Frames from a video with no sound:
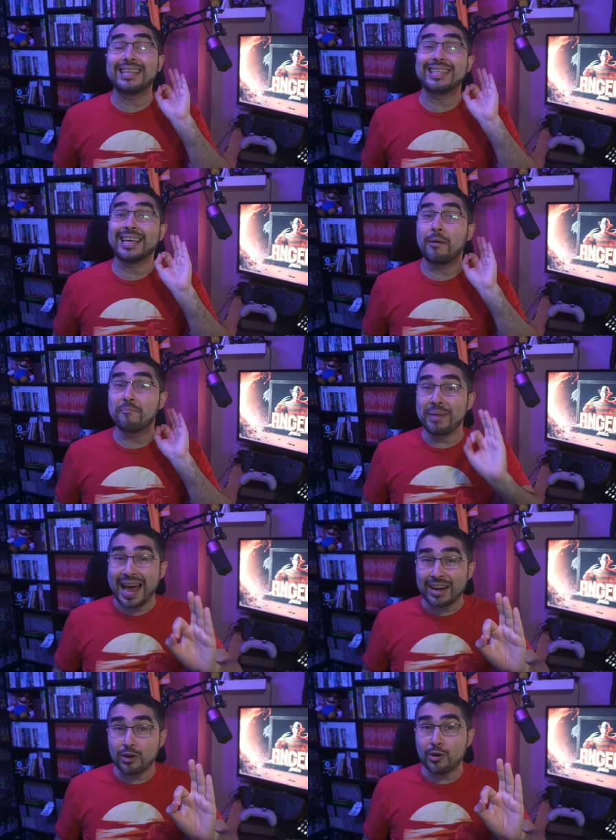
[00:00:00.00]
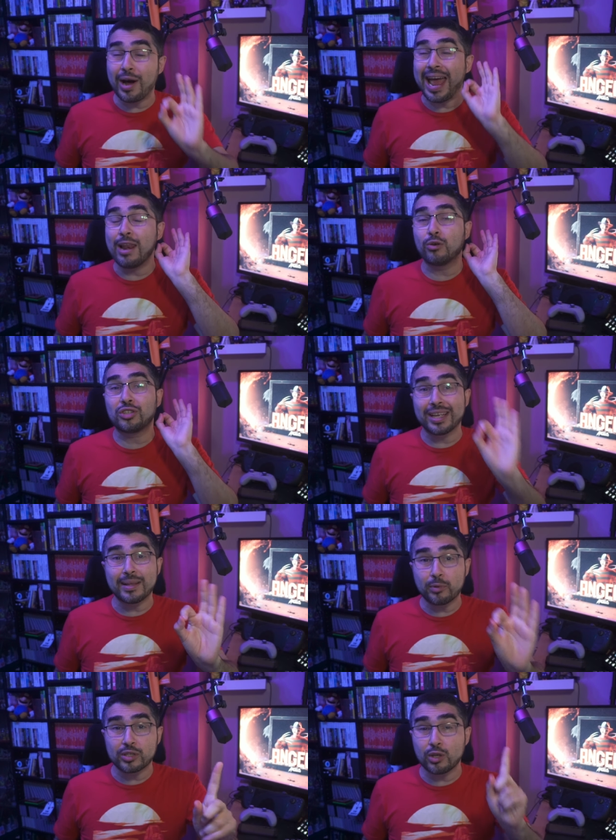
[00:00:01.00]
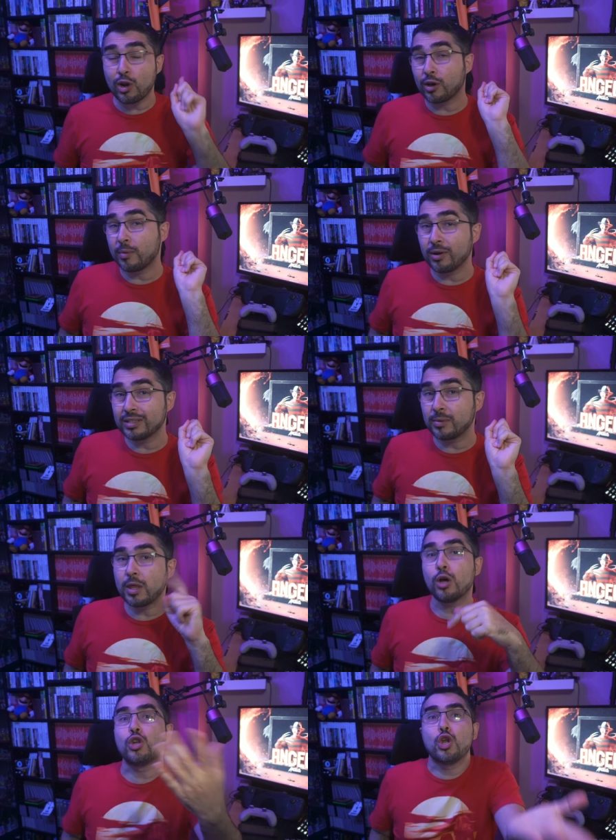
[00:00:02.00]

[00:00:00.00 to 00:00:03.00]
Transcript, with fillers: Y sin embargo, el 80% de los que vieron ese video